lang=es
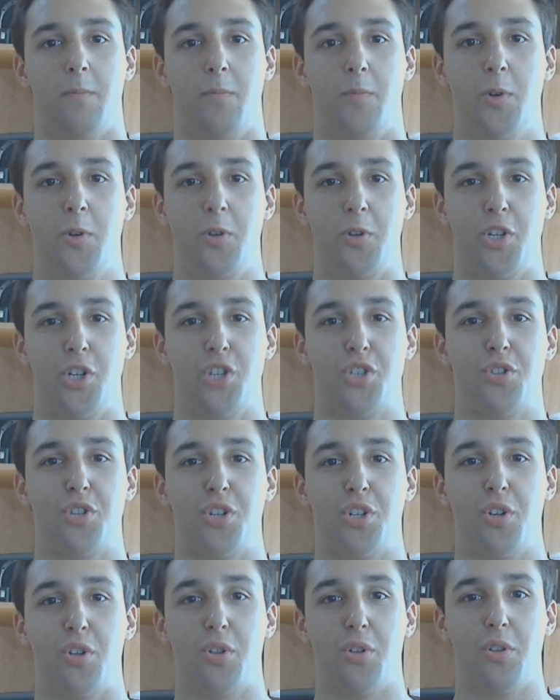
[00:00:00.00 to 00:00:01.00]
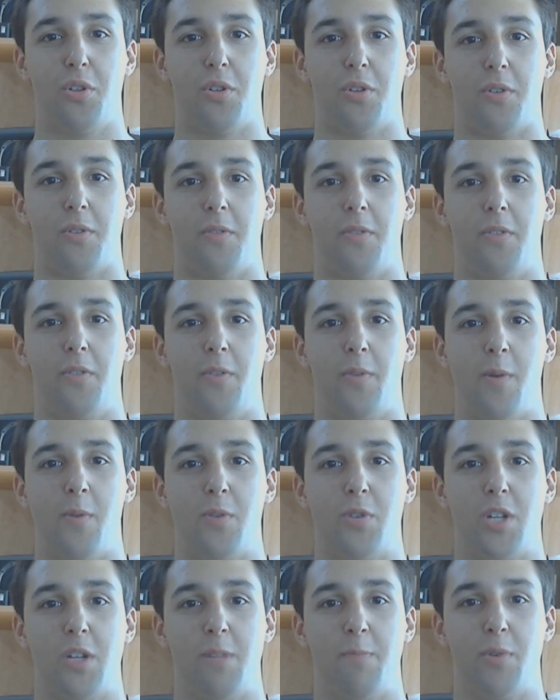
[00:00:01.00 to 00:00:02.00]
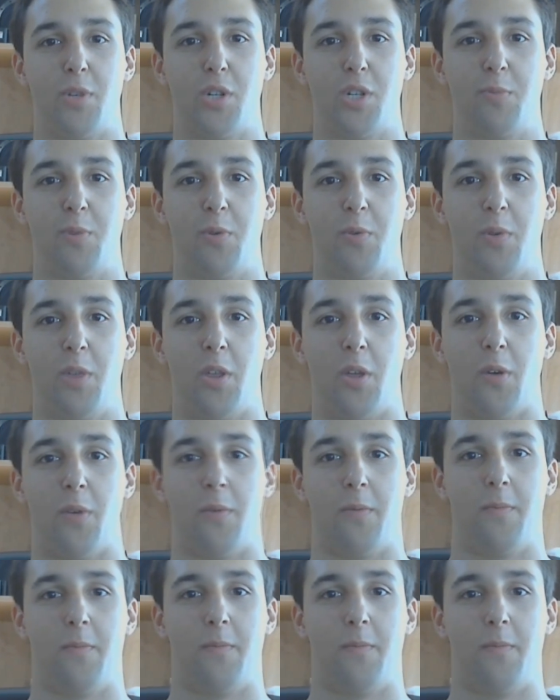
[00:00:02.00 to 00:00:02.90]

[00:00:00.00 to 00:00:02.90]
Bueno, y esto ha sido todo. Nos vemos en el próximo vídeo.